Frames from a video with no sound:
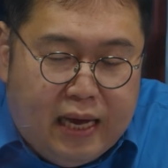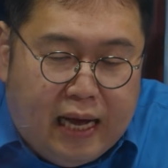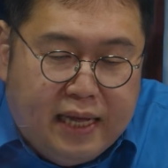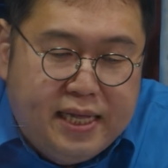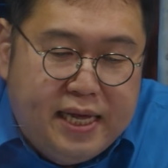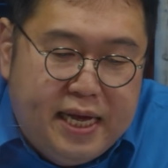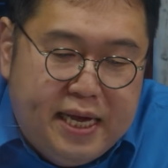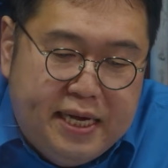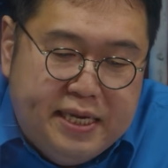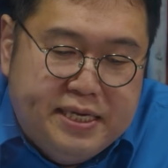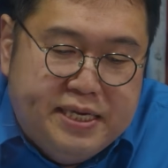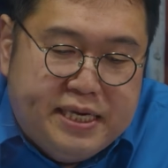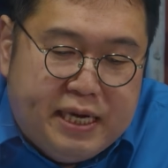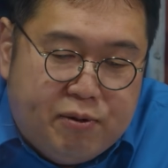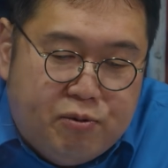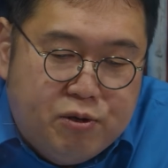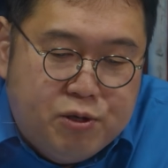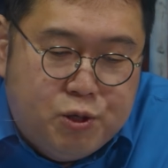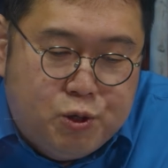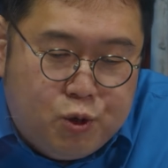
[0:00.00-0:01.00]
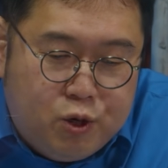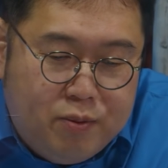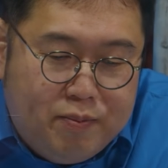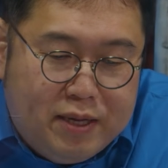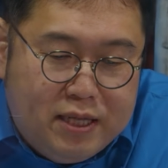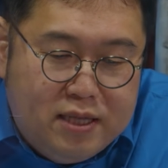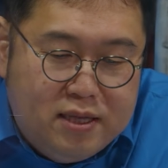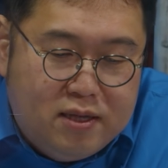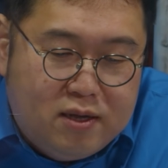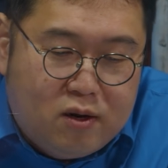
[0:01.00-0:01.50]
아내의 샤워
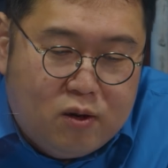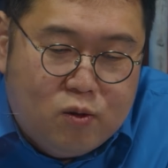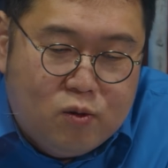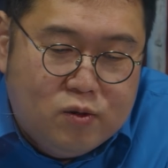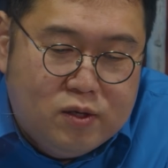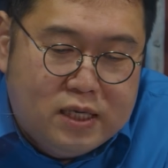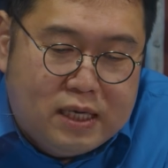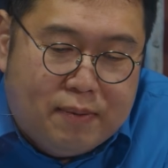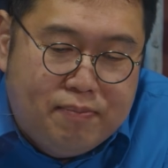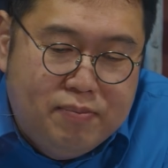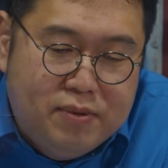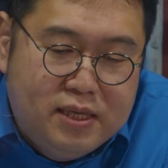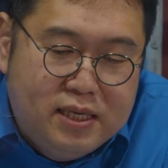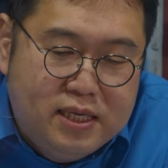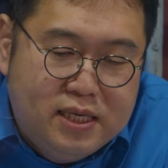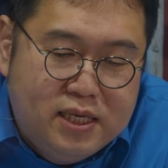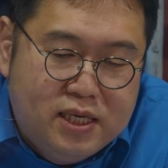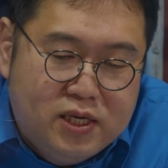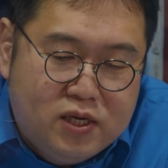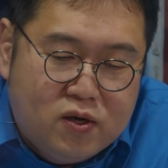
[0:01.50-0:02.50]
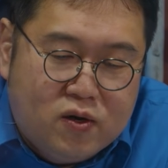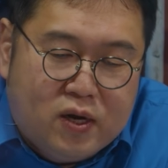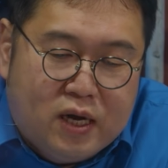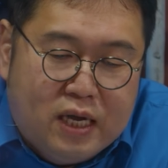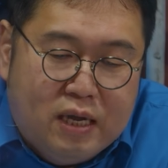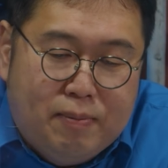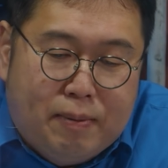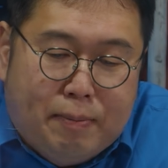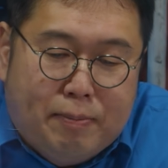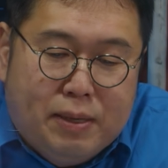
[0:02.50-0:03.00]
소리만 들어도 잠든
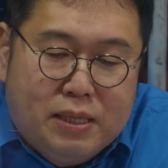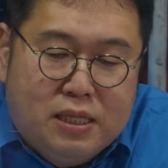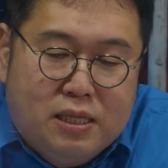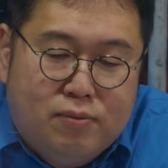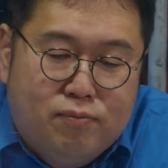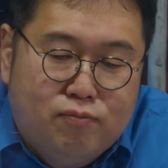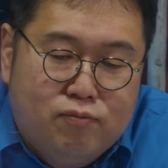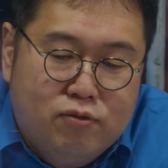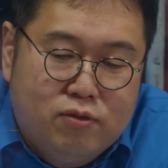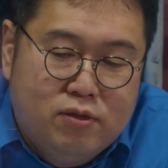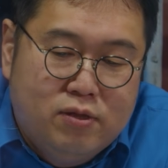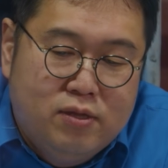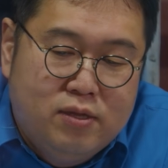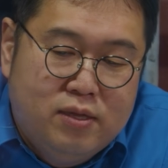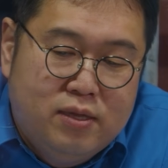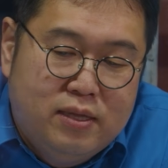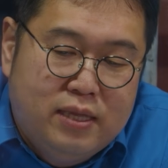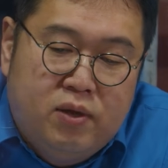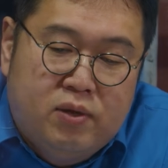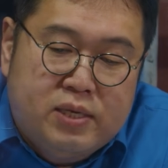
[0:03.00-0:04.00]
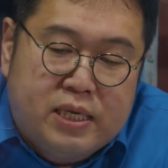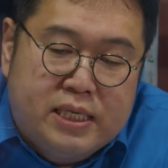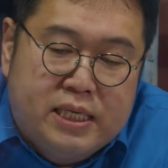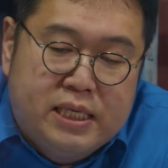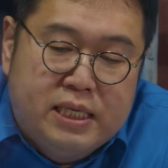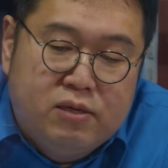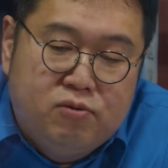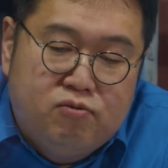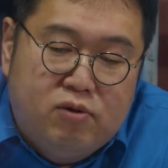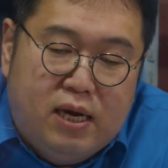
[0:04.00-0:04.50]
척하기 바빴던 분
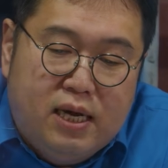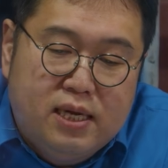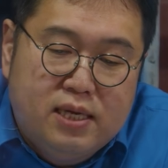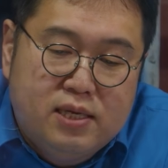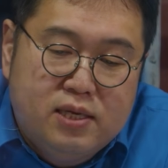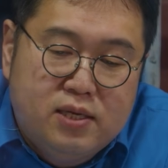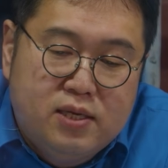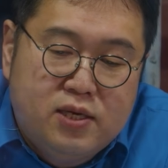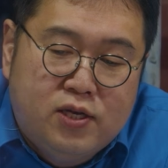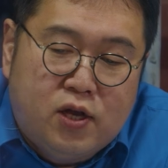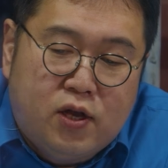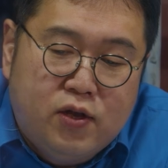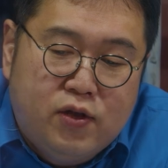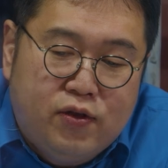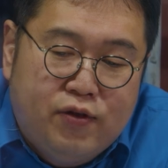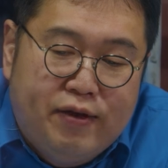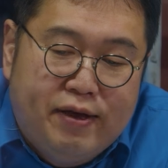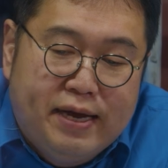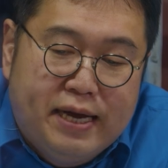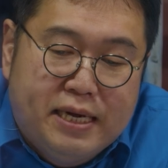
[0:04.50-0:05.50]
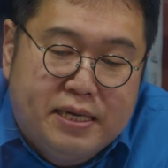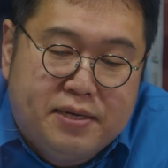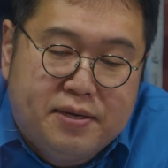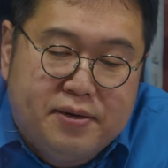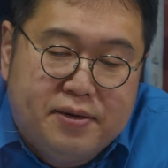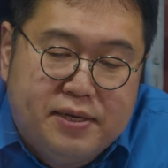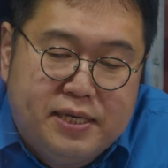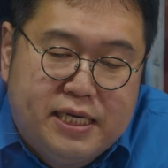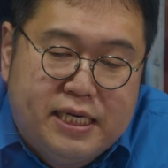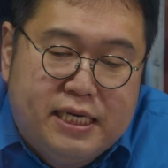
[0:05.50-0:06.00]
여자친구랑 첫 여행
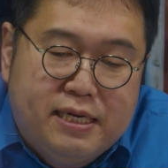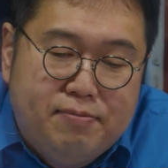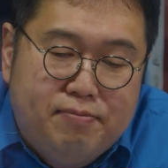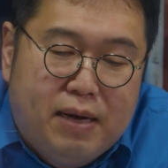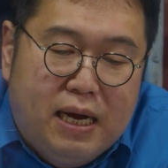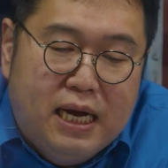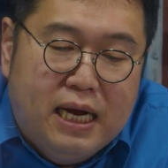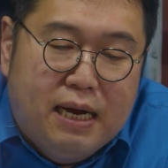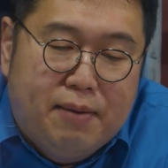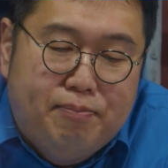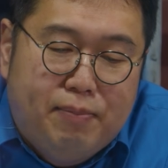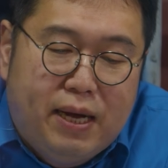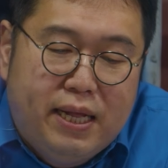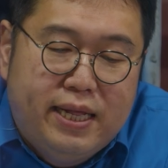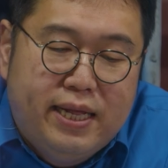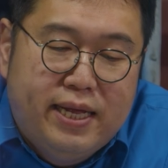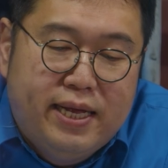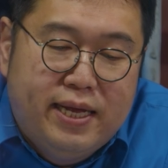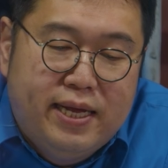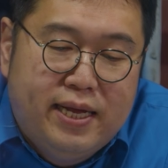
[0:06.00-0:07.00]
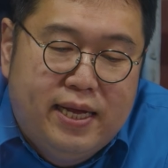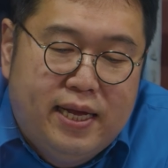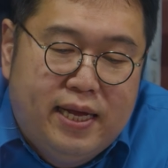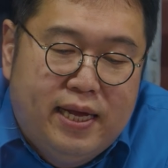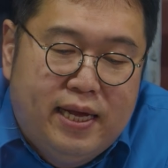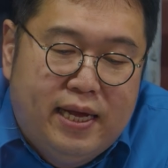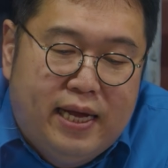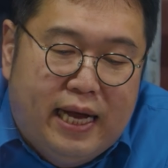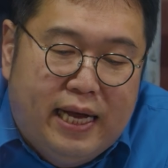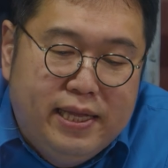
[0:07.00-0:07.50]
가서 실망감만
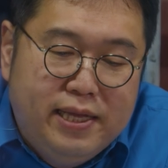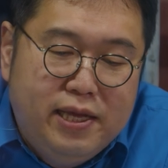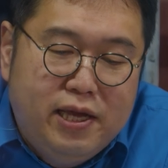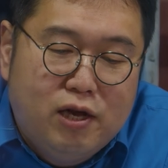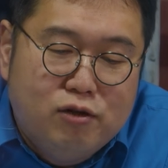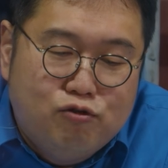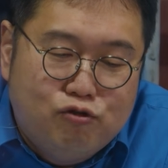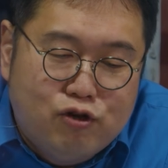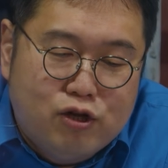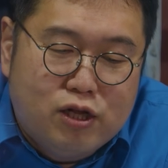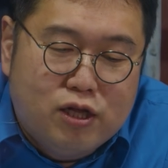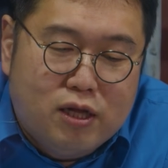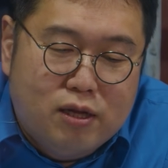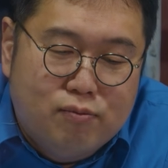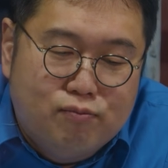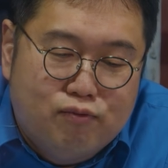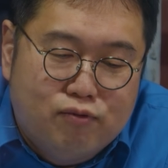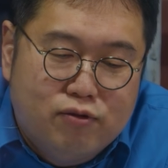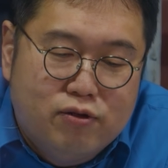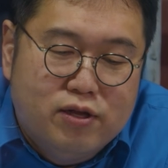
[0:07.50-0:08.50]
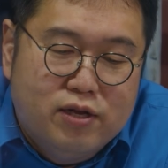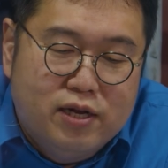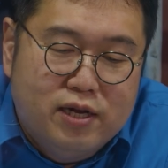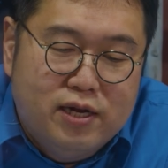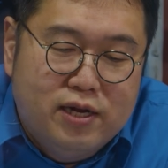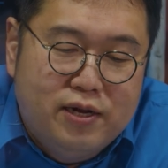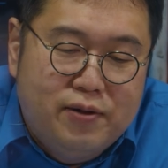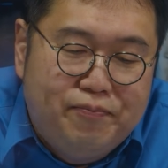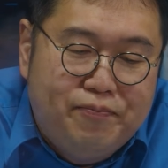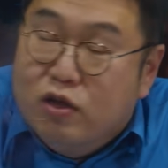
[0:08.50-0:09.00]
안겨주셨던 분들
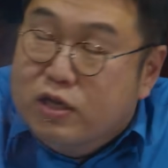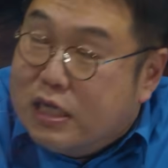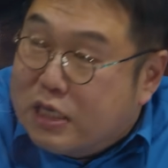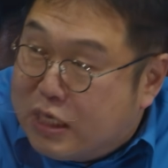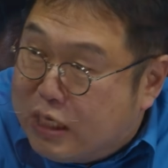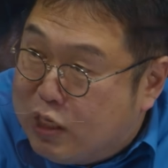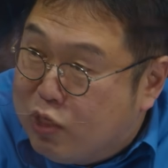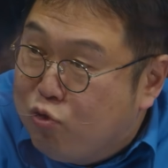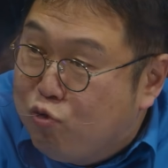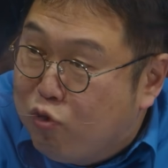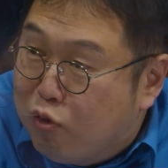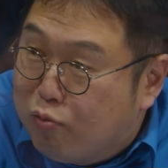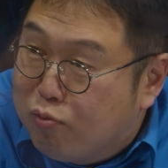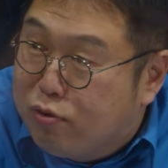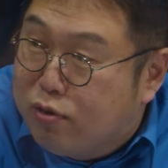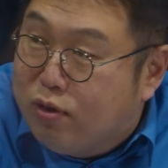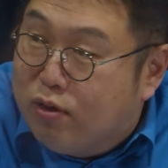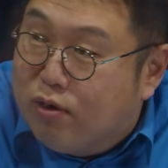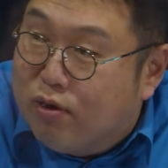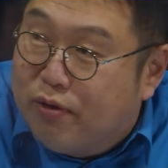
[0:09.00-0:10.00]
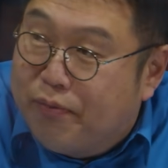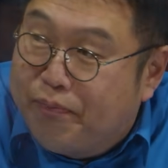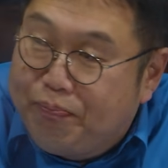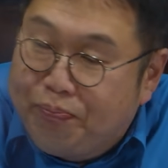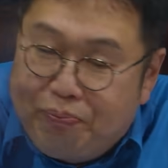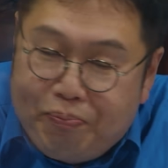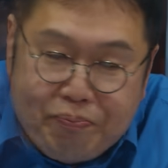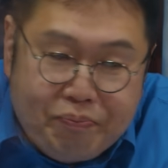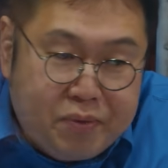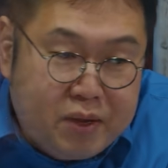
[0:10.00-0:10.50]
여자친구로부터
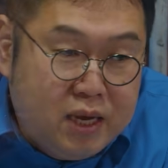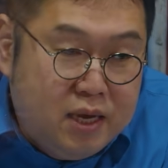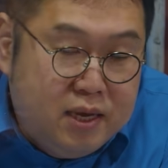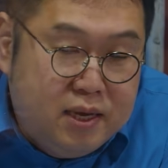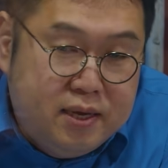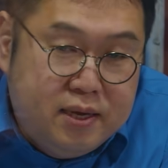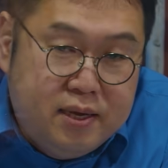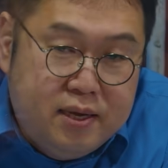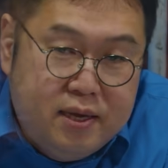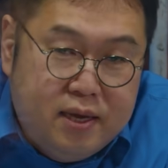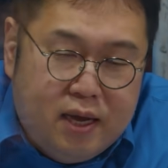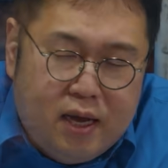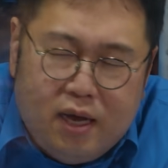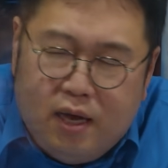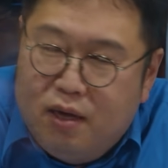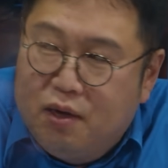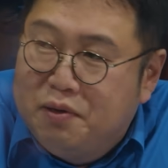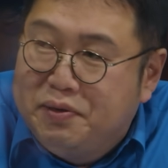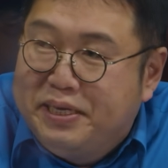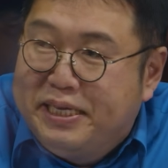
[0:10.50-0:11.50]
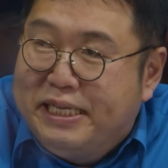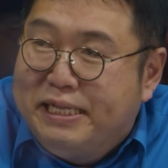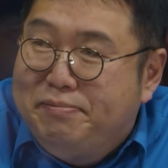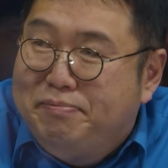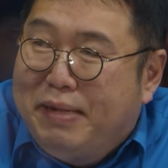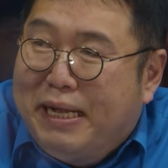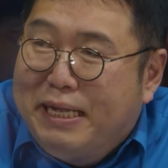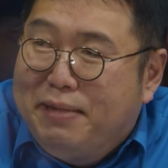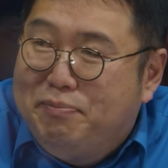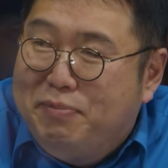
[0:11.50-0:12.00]
아
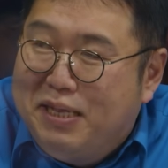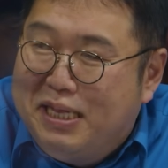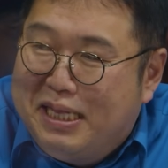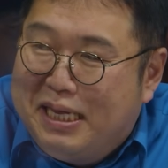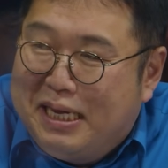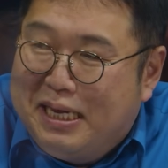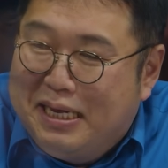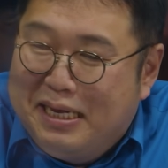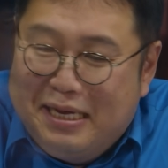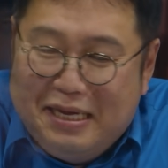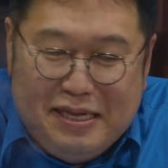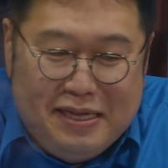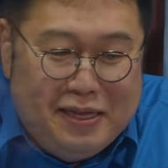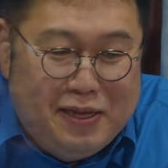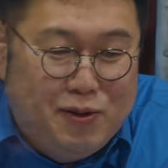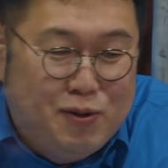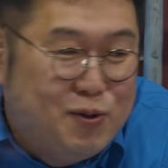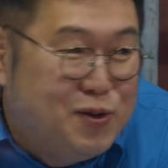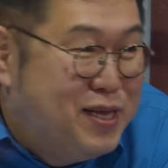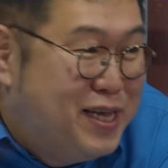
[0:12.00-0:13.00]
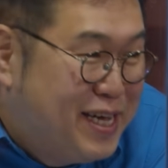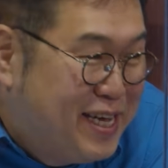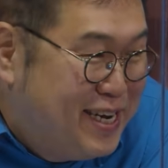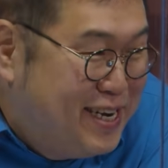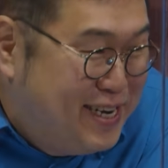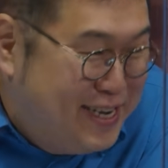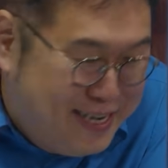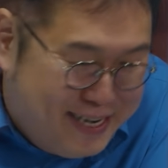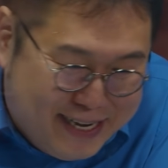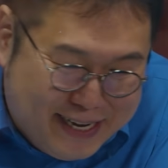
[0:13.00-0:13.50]
실망입니다 이런 아,
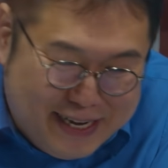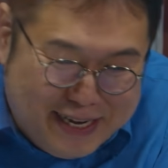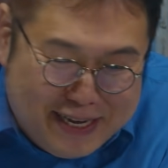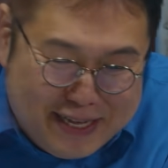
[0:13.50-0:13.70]
얘기를 네.